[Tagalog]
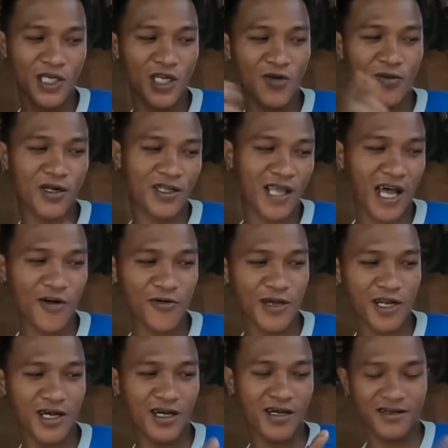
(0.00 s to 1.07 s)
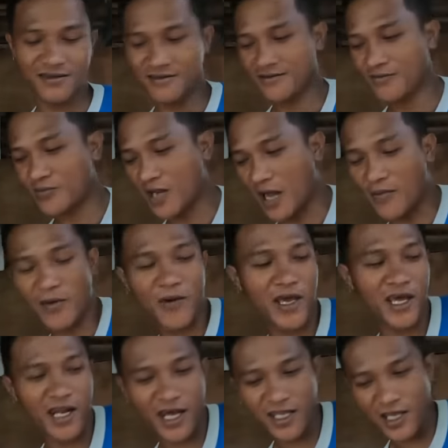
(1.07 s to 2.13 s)
sino mang tao dyan na
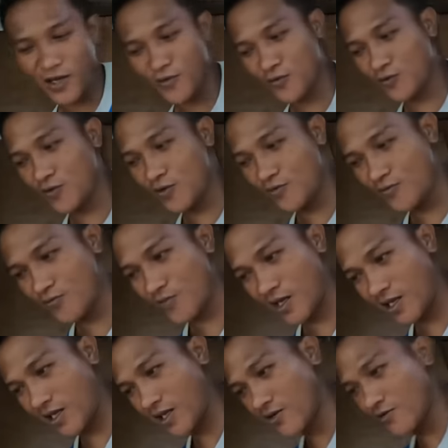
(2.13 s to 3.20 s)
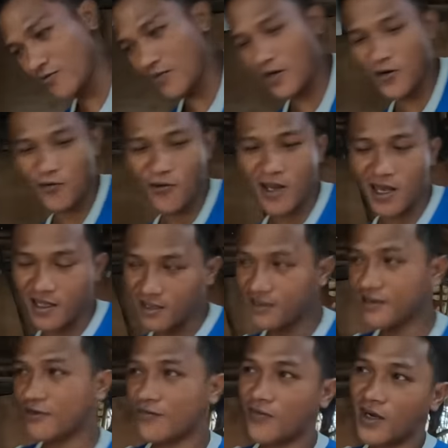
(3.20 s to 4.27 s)
pinapabayaan na niya yung Bata. ano, maglula.
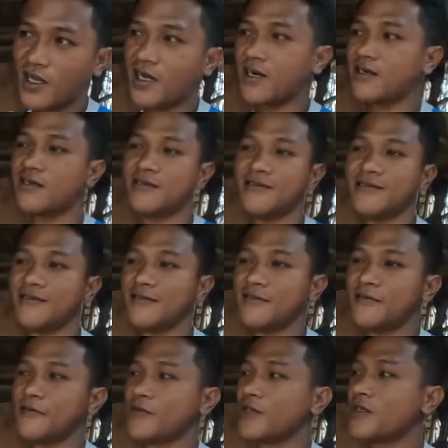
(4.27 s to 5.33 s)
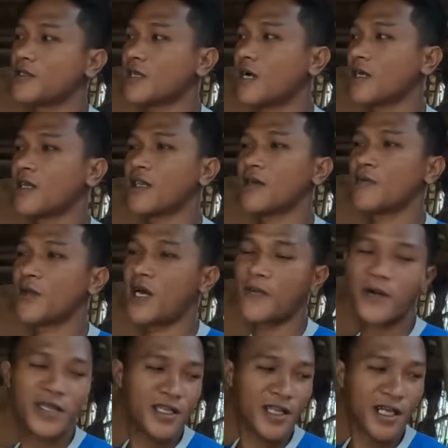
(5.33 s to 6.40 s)
Kumbaga, sa akin ay
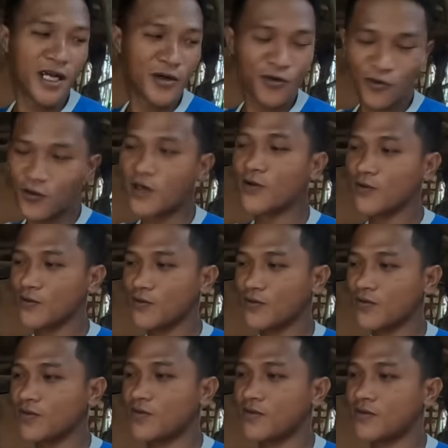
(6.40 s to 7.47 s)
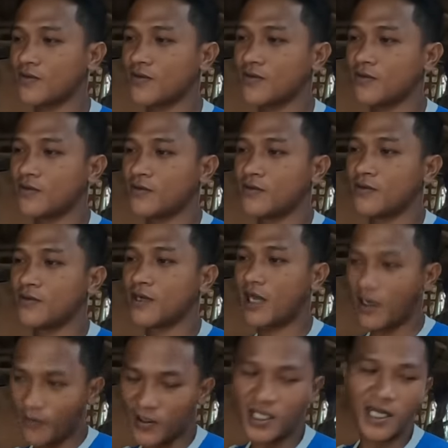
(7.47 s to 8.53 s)
pinapanindigan ko kung anong
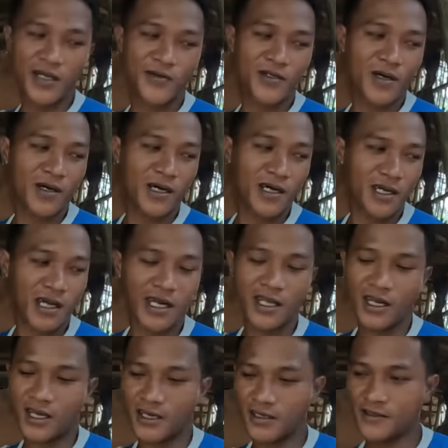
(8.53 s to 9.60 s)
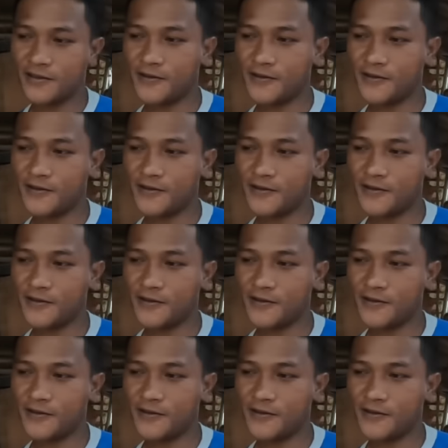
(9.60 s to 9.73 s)
karapatan ko sa kanila.